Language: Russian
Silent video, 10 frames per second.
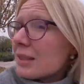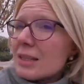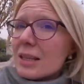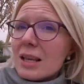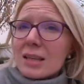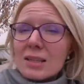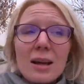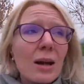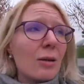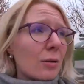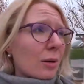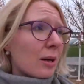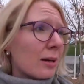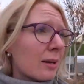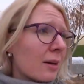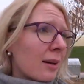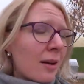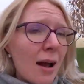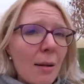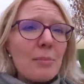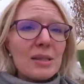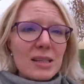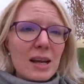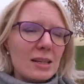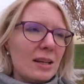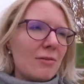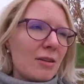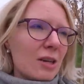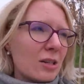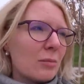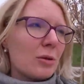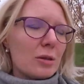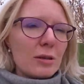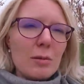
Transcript: я не знаю, обязательно в каждом городе.